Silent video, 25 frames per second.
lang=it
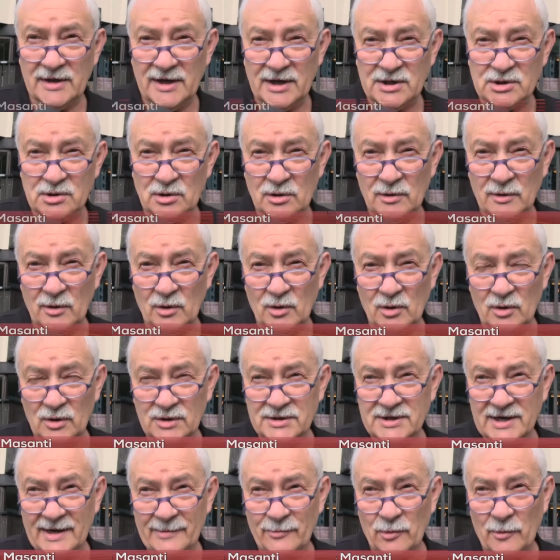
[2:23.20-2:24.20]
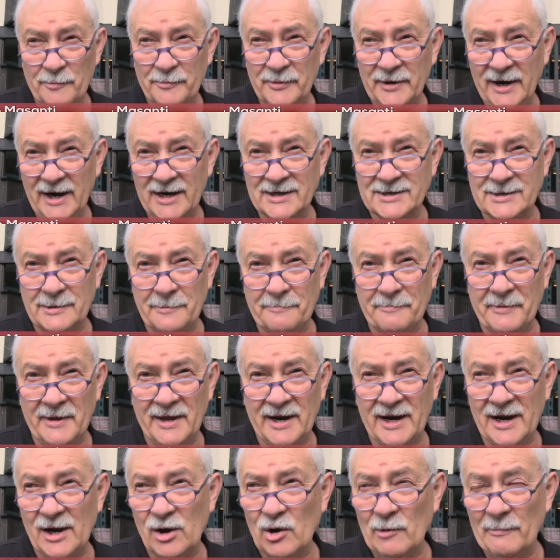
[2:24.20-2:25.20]
adesso siamo presi
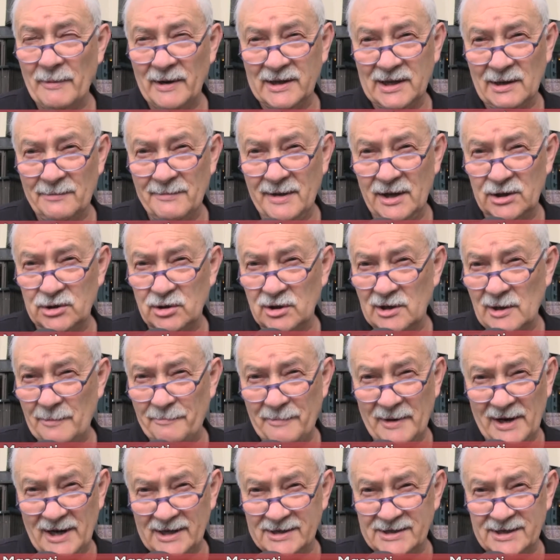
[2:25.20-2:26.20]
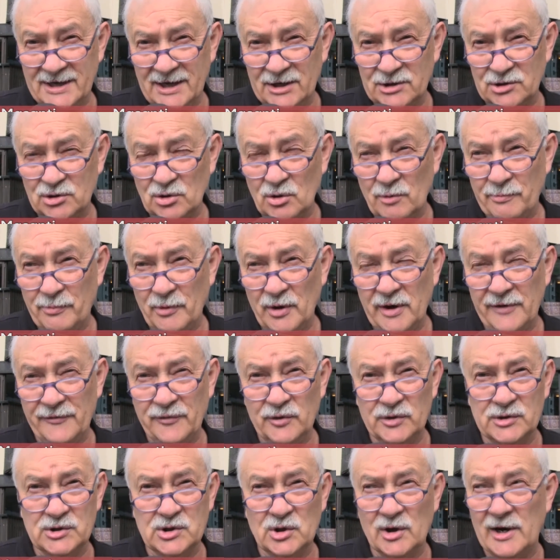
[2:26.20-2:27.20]
per il completamento del palazzetto
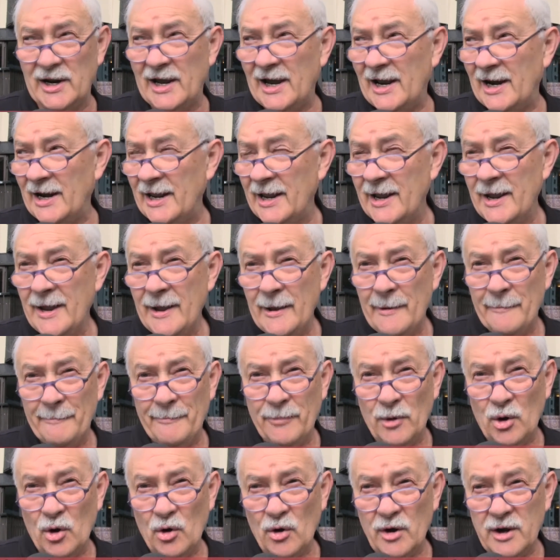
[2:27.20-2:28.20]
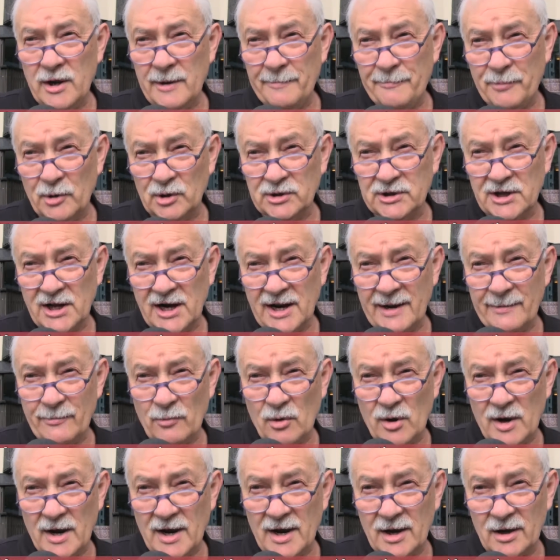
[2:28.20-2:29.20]
polifunzionale, poi
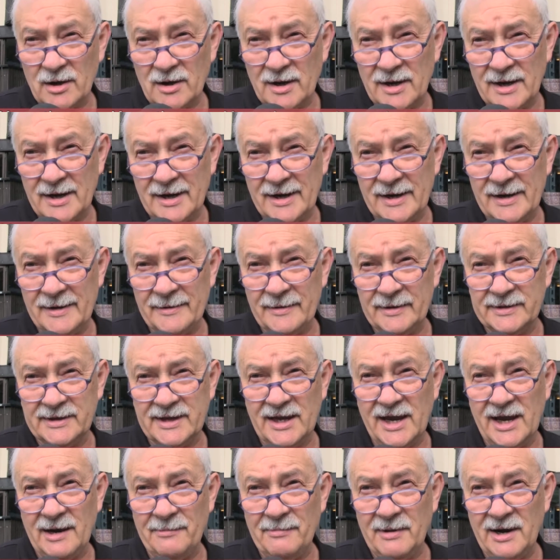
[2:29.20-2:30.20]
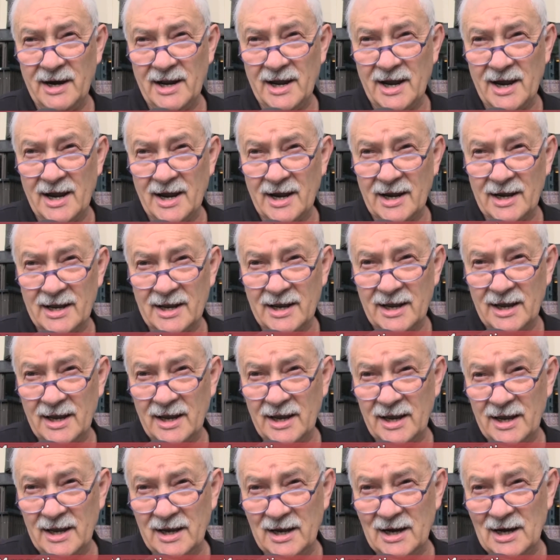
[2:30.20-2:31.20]
porteremo a, termine anche
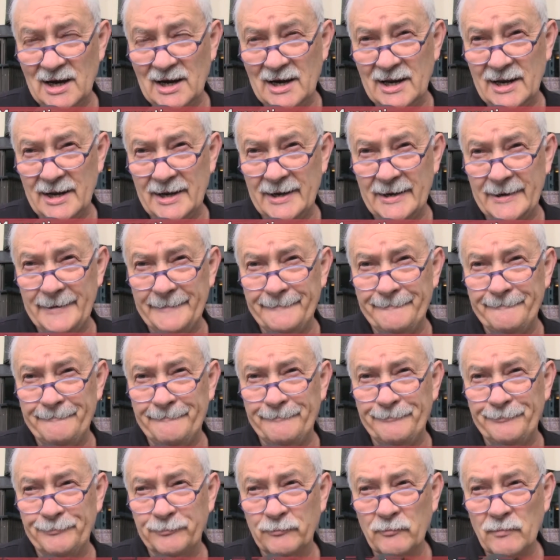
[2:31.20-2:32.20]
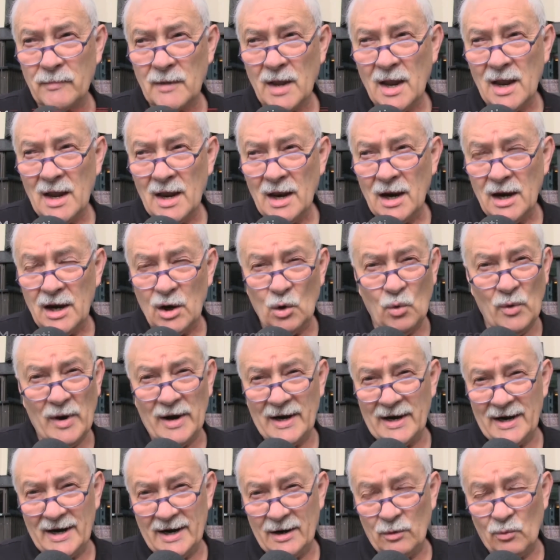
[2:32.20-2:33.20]
il, um,
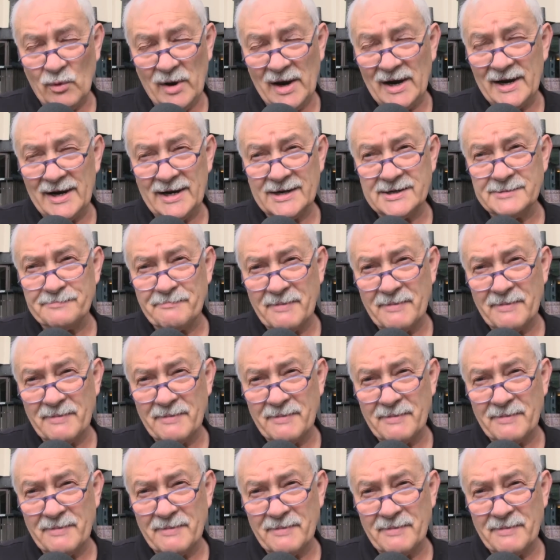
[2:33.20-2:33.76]
la Wellness